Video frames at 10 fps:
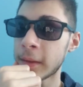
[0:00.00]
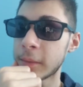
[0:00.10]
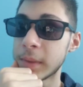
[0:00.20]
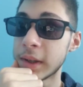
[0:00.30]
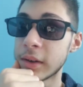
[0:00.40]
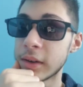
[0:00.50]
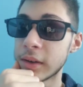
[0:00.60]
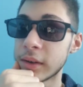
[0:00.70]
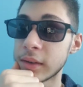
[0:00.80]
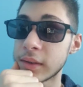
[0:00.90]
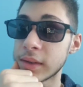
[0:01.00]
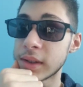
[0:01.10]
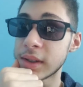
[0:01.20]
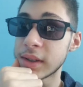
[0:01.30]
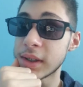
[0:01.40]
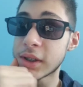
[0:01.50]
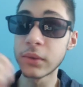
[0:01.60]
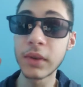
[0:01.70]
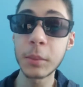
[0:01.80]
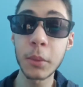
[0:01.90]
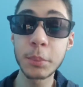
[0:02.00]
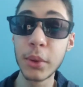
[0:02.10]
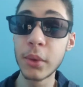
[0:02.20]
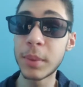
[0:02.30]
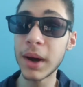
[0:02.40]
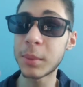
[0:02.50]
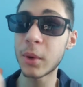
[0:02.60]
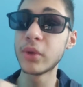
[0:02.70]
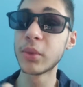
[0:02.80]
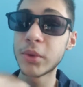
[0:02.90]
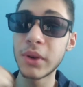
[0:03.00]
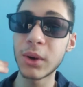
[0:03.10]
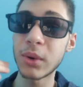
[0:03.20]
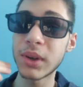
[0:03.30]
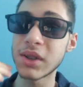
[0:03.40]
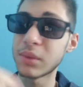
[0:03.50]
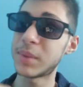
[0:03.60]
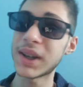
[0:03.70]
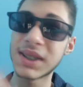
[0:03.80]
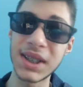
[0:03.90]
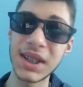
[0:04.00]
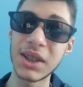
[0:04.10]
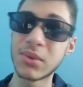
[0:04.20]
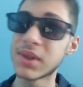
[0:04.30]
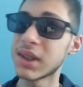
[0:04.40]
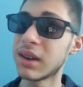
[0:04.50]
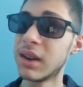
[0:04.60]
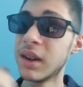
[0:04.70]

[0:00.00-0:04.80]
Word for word: mais euh, ils sont vraiment peu par rapport au nombre de héros qui sont partis, tout ça.